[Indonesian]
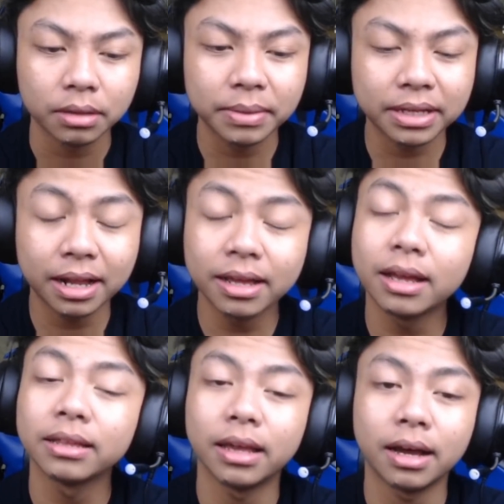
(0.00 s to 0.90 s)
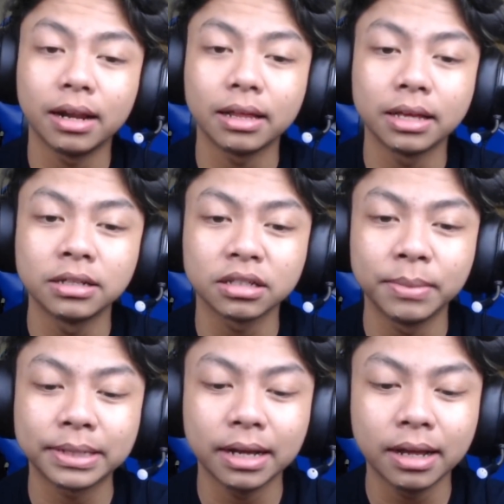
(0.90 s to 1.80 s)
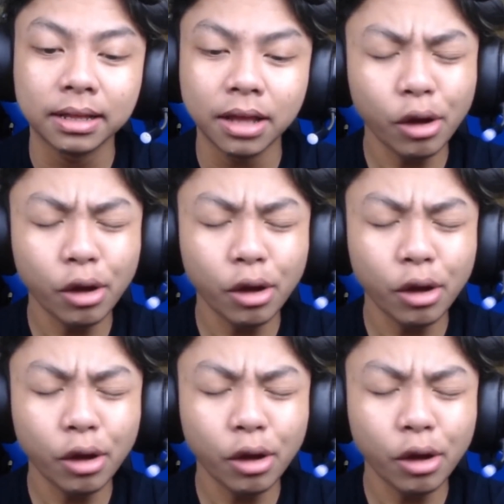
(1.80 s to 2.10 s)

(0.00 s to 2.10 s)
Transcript: teman kalian ya kalian ajak teman kalian